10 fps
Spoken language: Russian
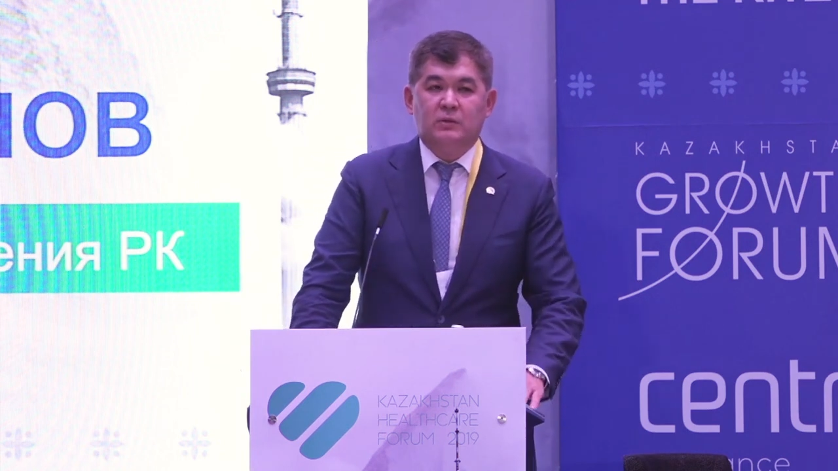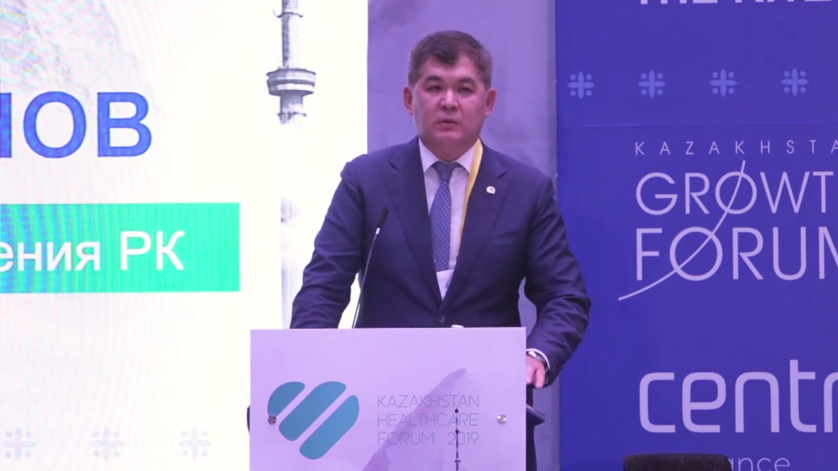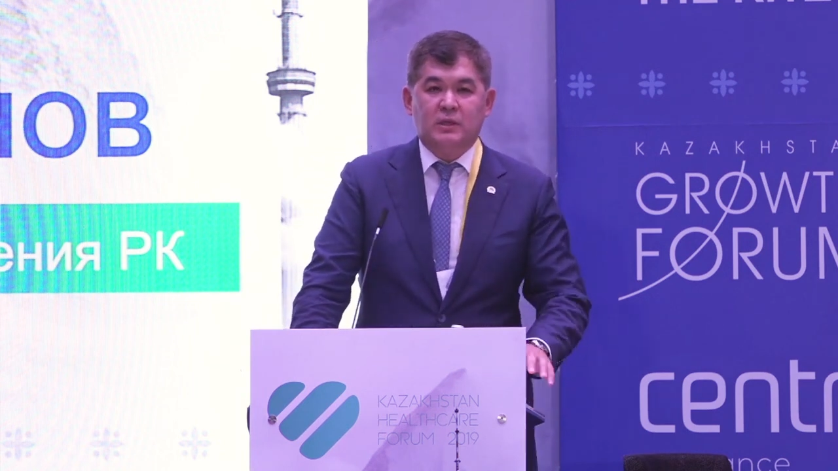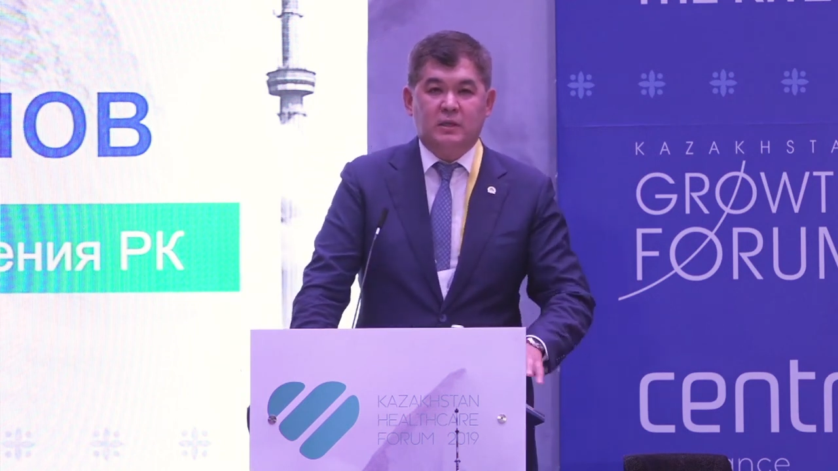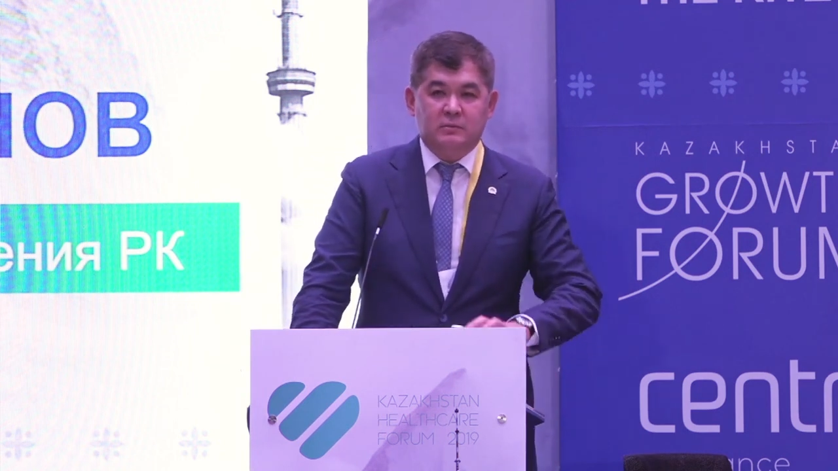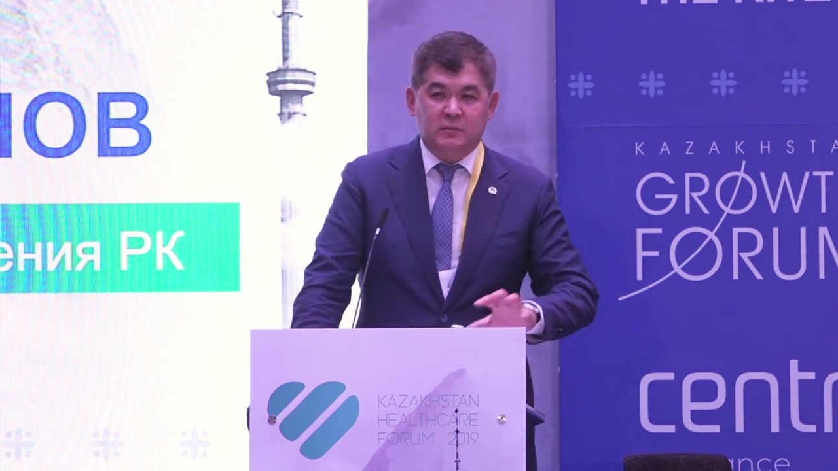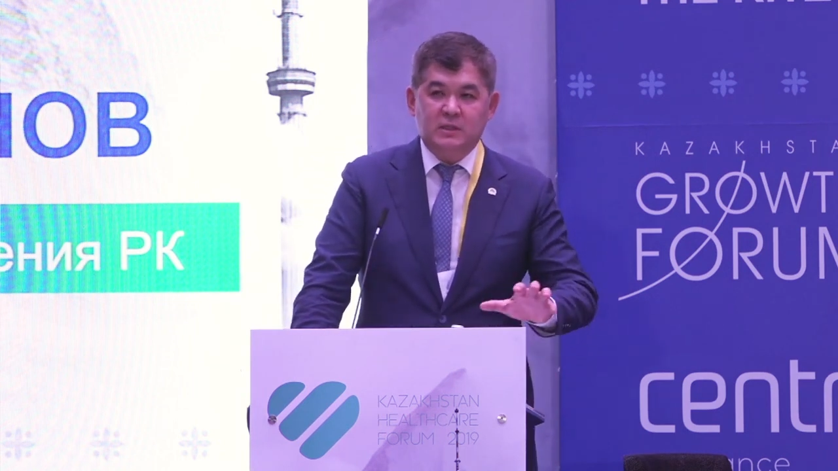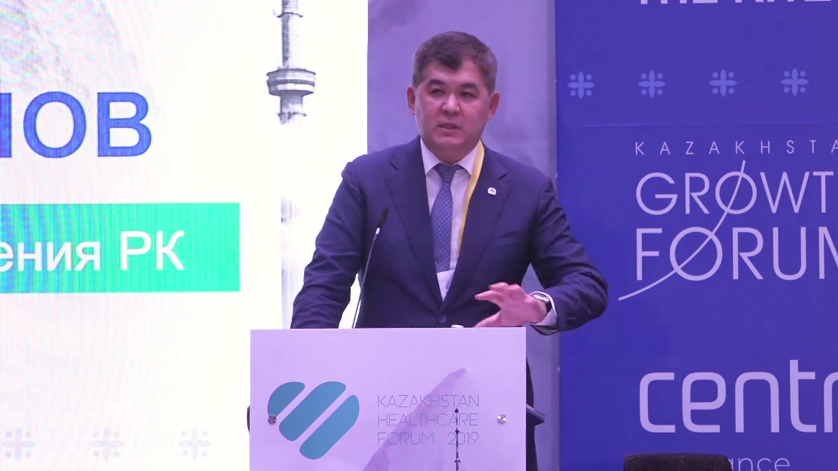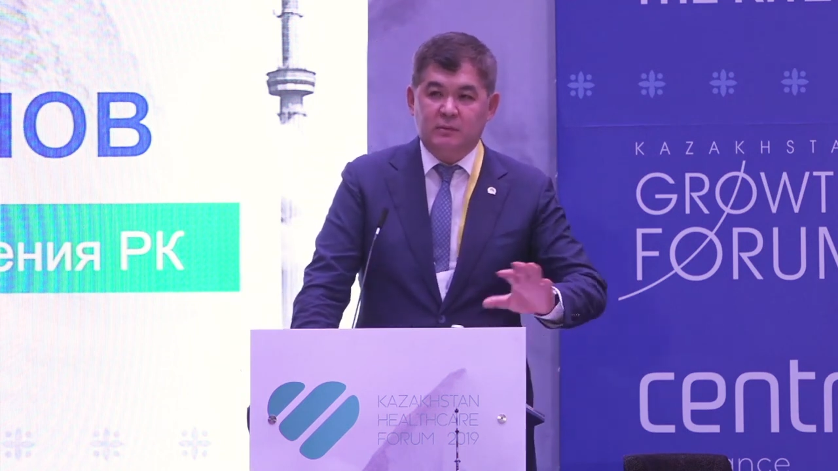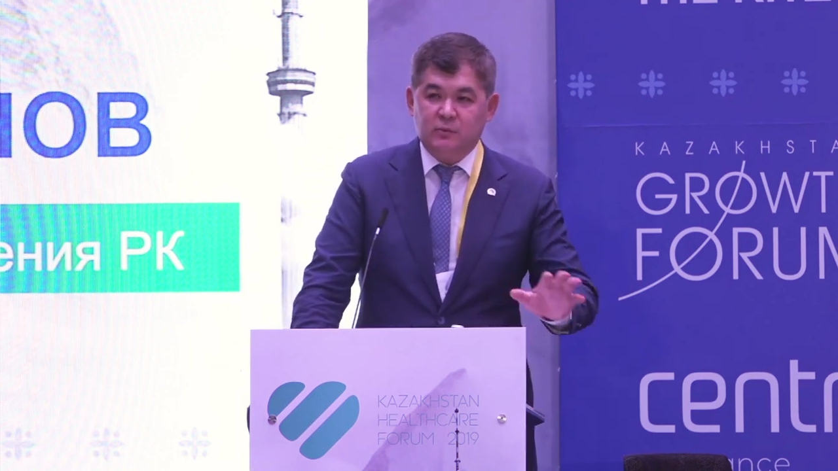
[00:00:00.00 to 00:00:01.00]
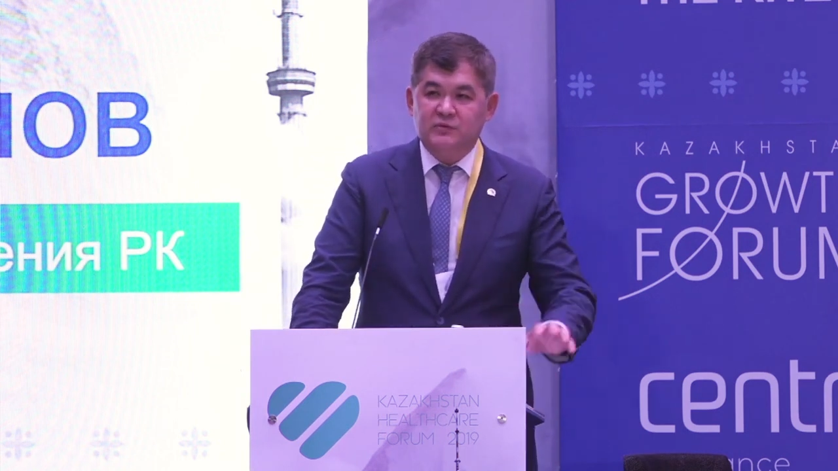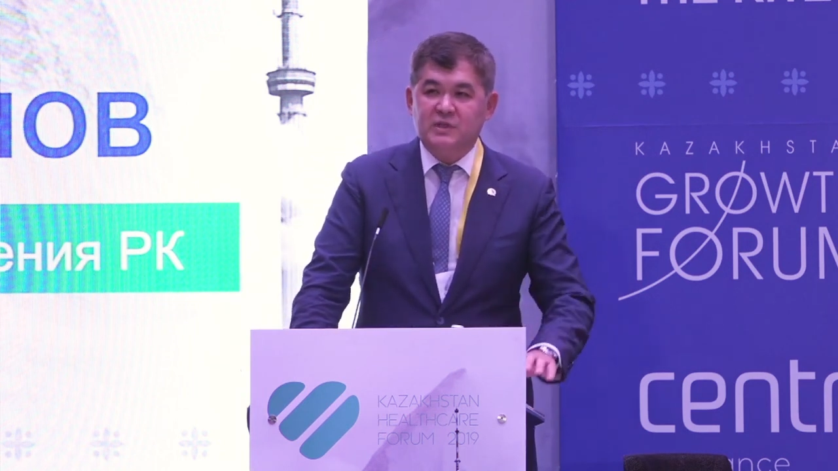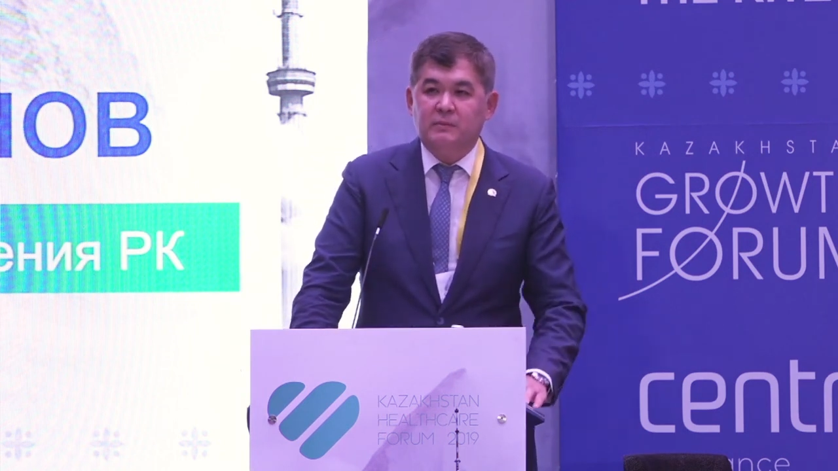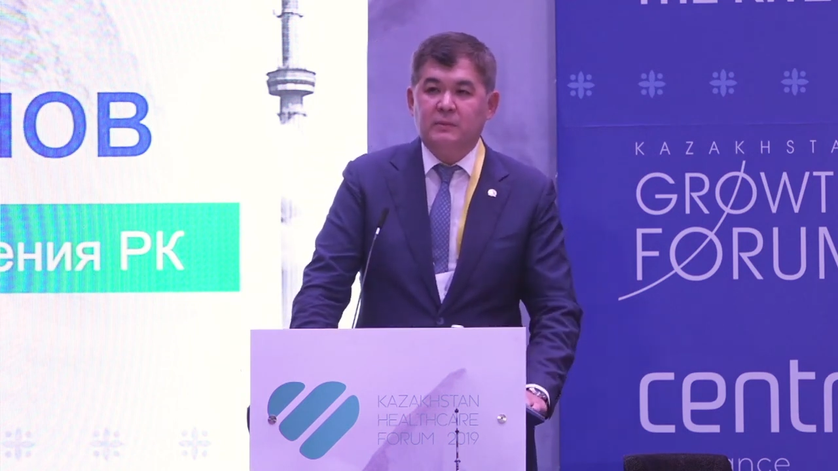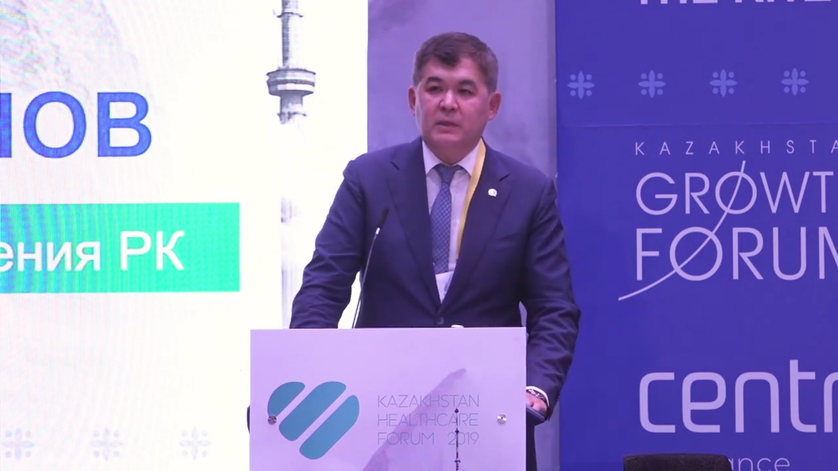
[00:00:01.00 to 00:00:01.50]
только медикам, но всем.